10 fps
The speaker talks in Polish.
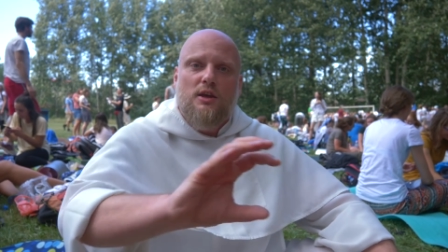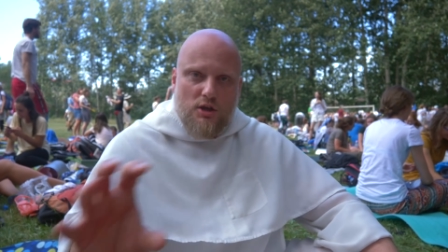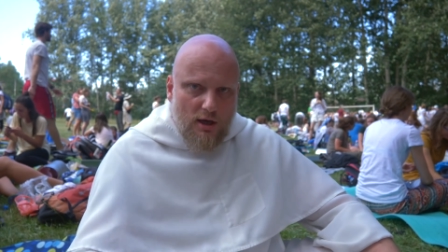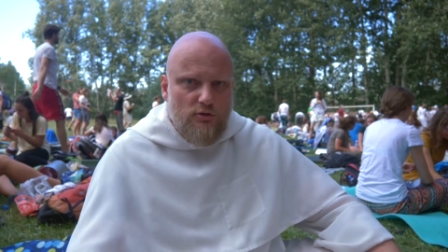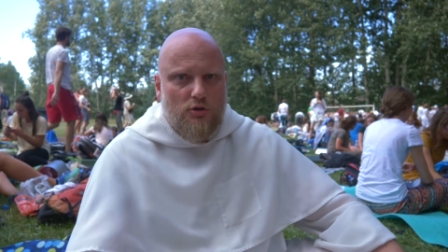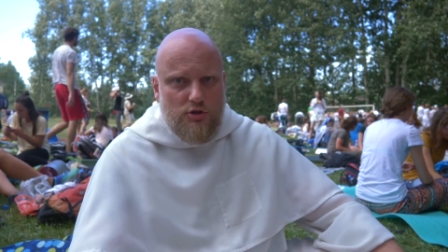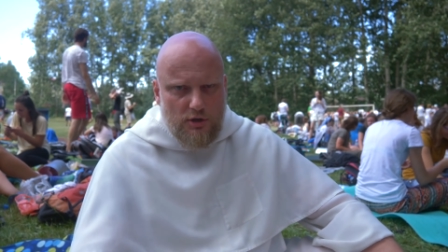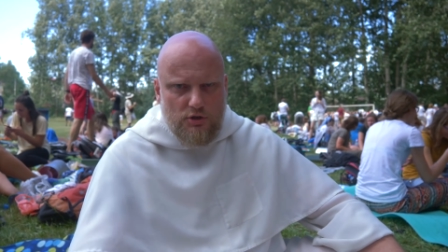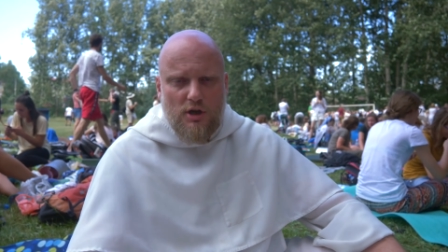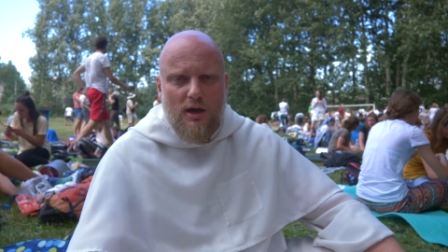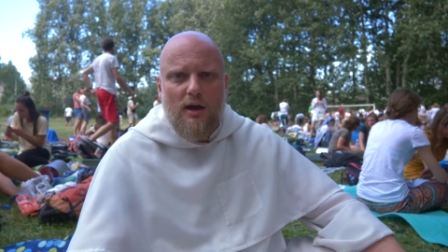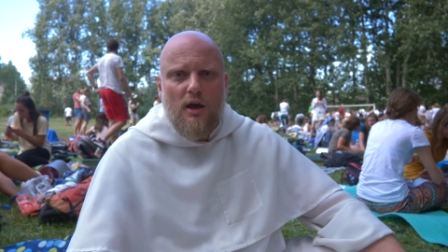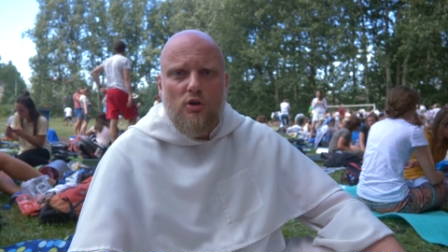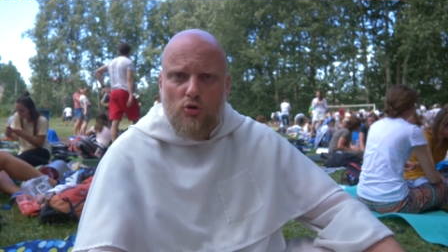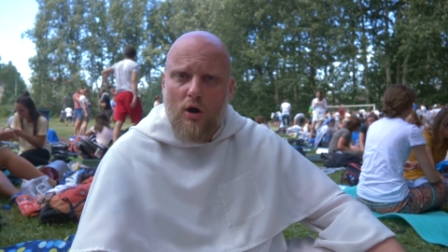i jednocześnie
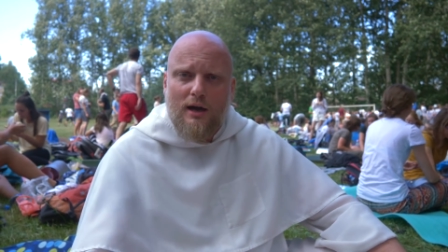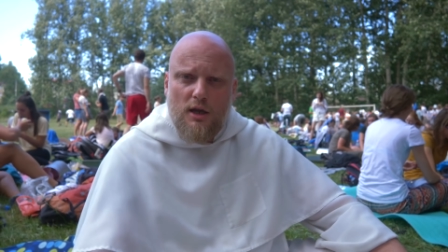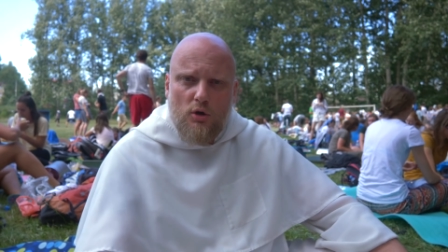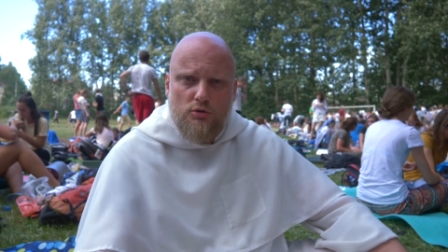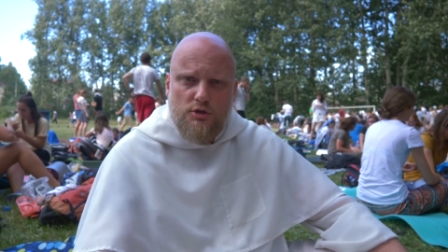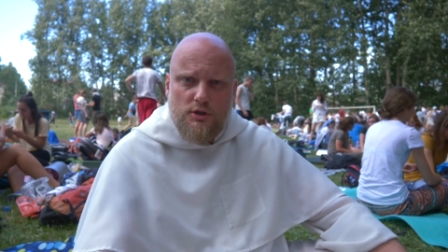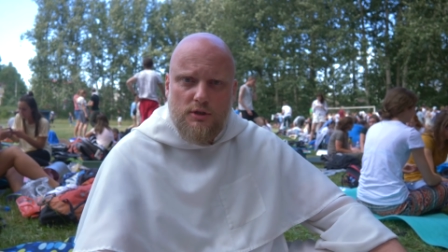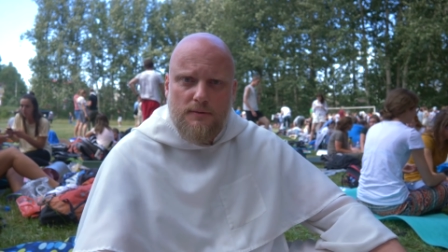kochanie ludzi.